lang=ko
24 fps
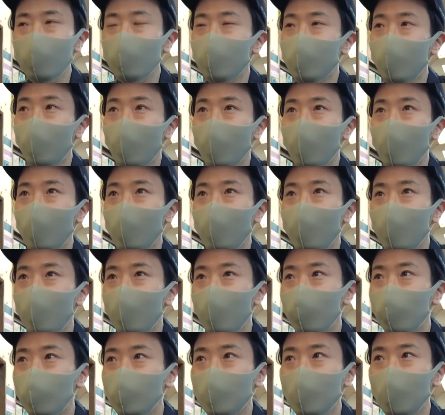제일
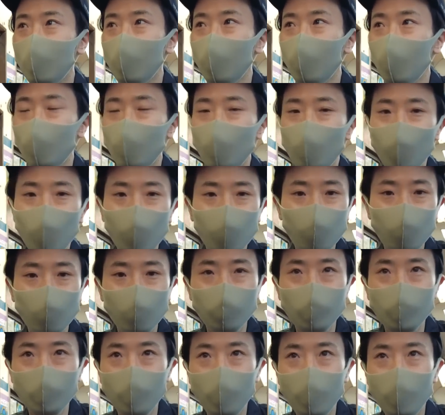비싼 걸로
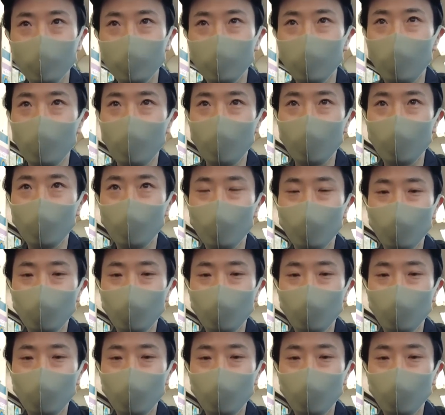주문을 했어요.